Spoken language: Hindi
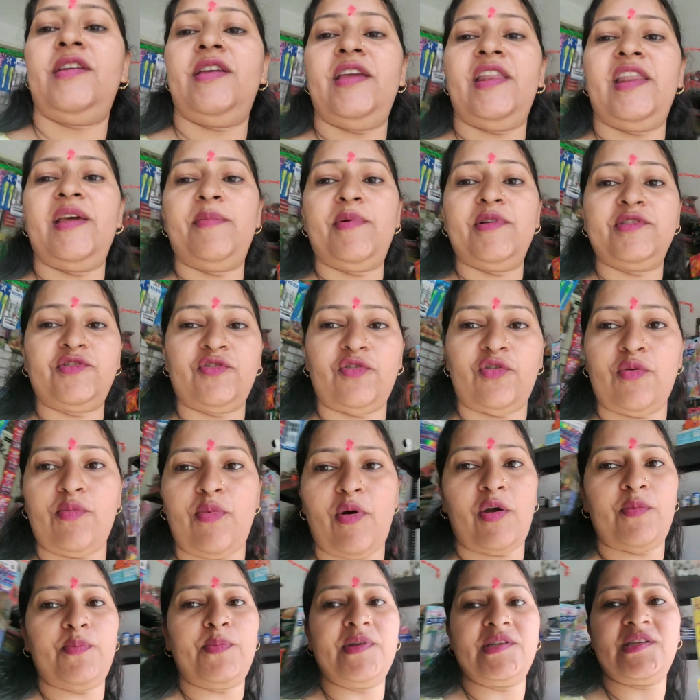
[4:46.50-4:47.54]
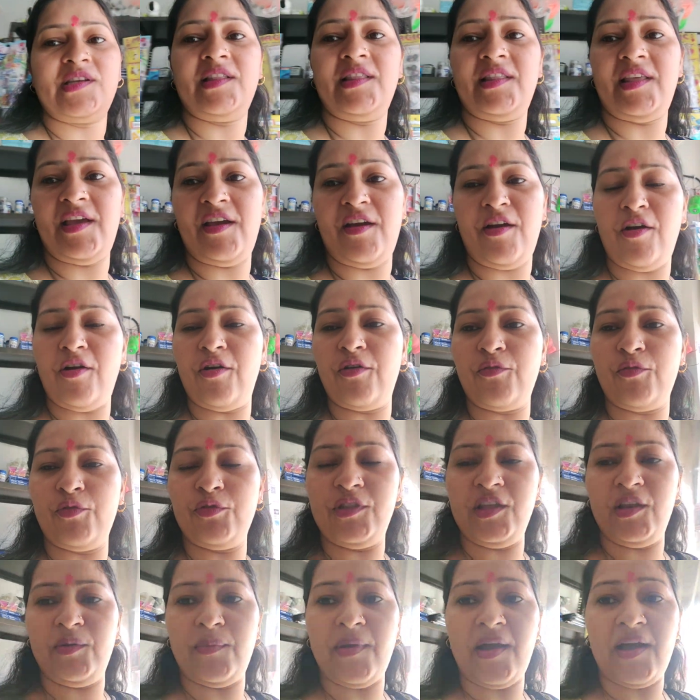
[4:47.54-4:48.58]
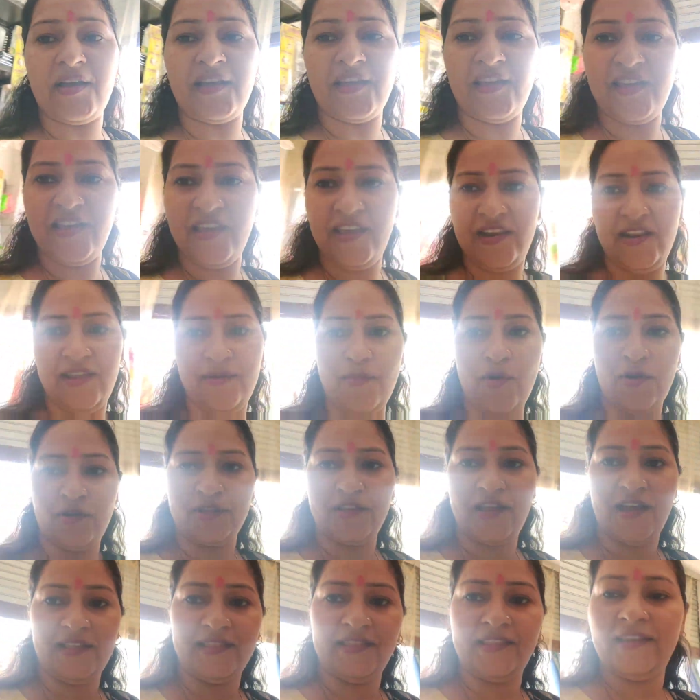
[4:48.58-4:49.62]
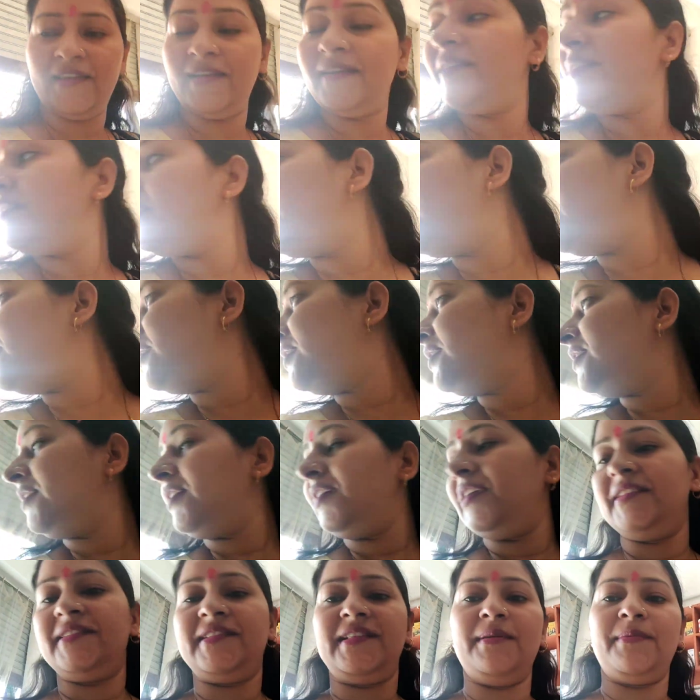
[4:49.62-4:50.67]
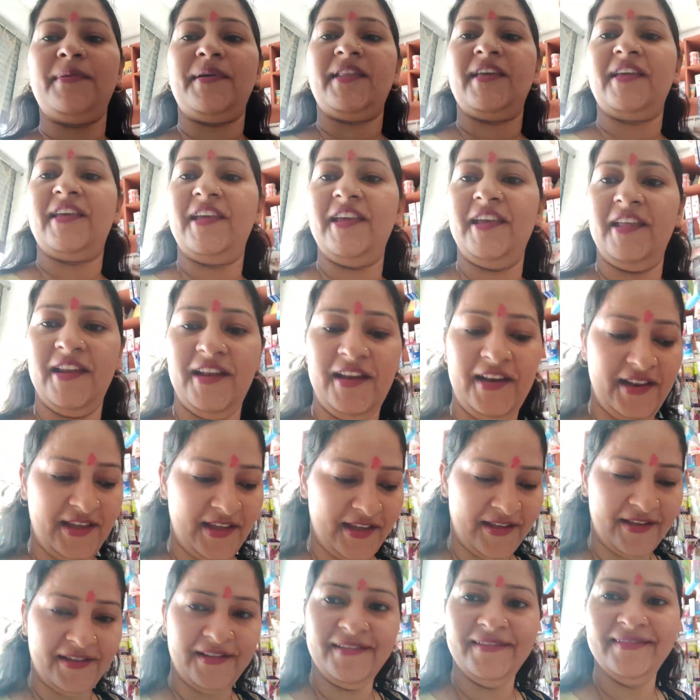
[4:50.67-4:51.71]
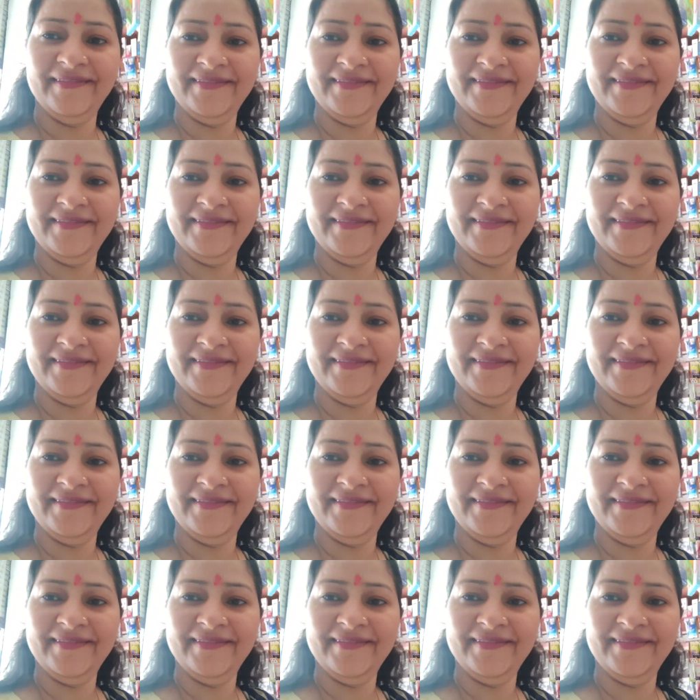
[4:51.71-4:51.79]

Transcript: खीरे बच्चों को बहुत पसंद है और वो दिन में आके खीरे बहुत खाते हैं इसलिए मैंने खीरे लिए हैं